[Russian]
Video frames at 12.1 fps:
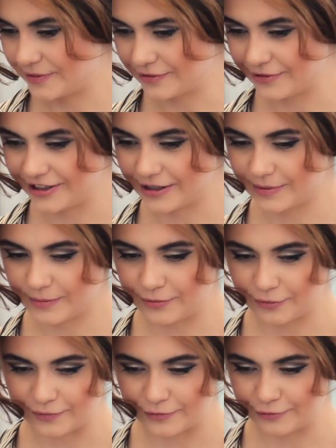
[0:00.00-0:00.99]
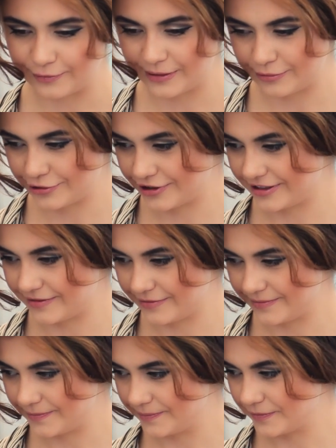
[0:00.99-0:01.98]
впервые я попробовала у бабушки
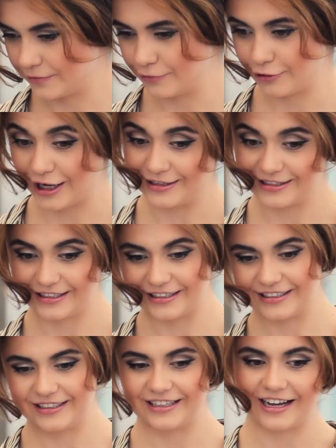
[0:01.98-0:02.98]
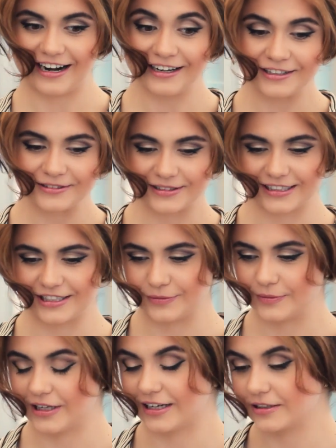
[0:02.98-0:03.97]
в Уральских горах,
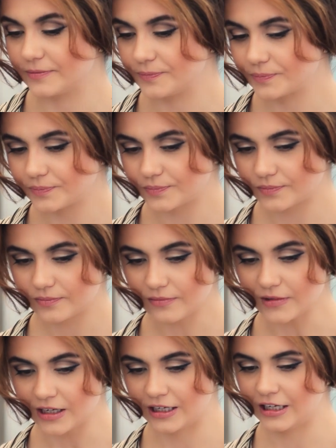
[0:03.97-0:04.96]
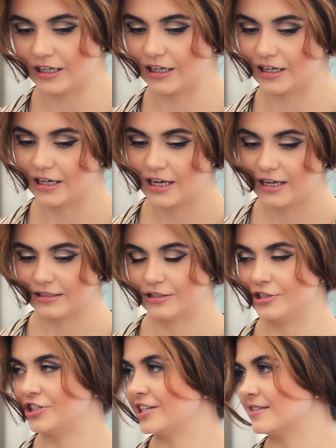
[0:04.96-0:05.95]
скажем ага. так. И
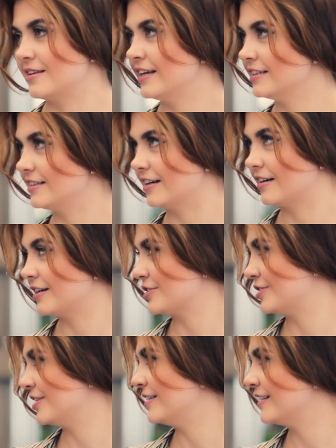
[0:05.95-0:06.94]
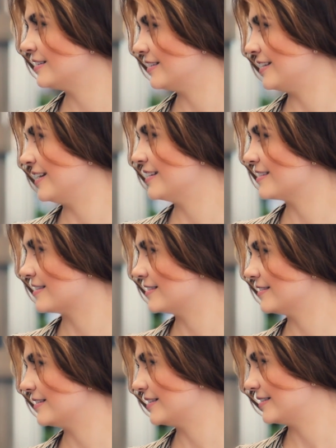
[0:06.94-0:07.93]
сейчас лето, а каждое лето я
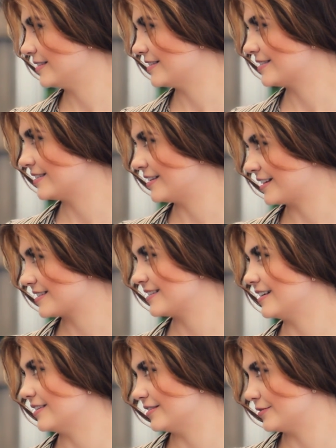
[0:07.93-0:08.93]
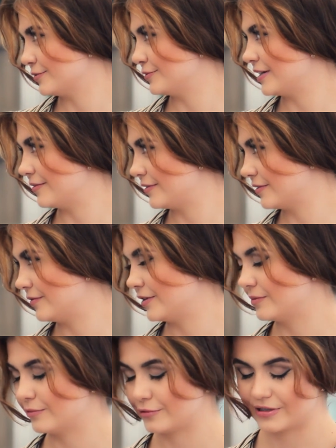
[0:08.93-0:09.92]
ездила из Татарстана туда, в
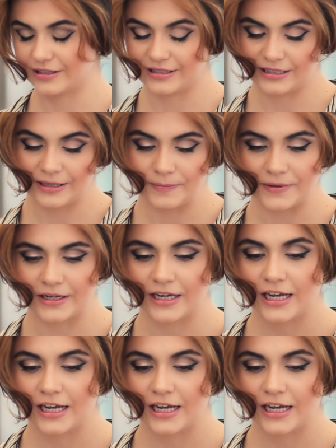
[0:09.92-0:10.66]
Оренбургские степи.